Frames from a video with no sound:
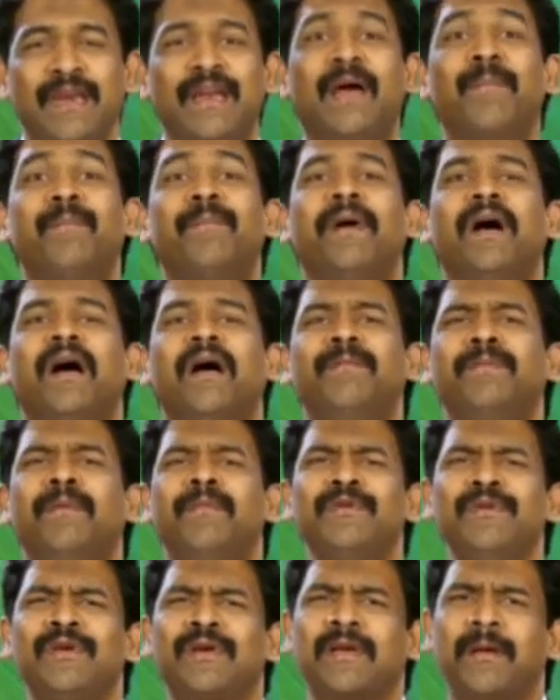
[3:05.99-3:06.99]
నా
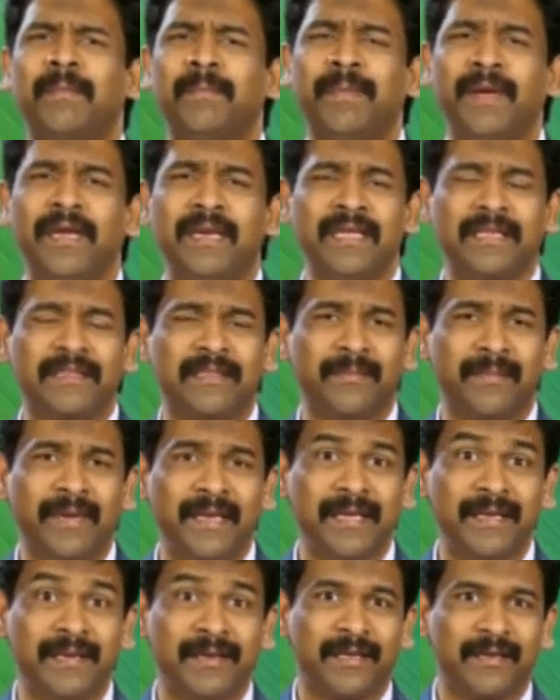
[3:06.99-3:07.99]
పాపం యొక్క పెయిన్ ఎంత
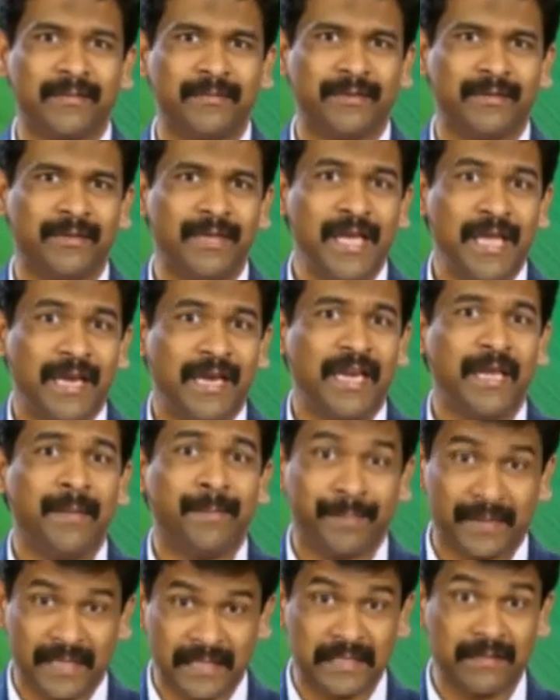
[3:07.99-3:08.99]
భయంకరమో నీ
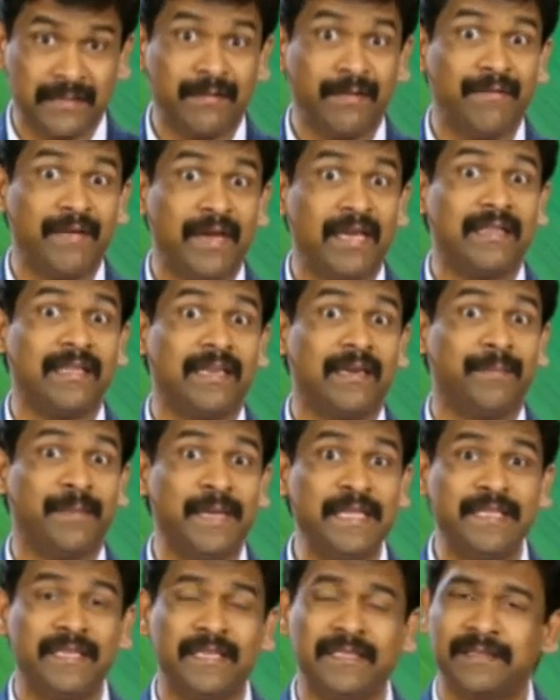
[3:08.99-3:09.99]
ప్రసవ వేదన
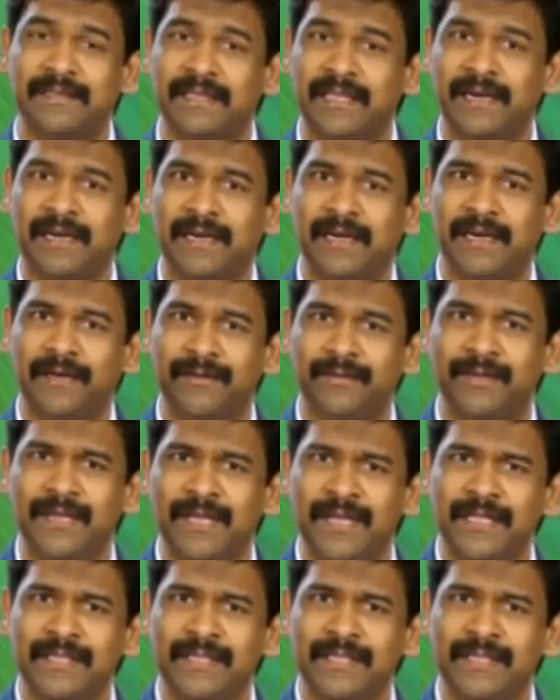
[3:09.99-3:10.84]
పెంచేస్తున్నానన్నాడు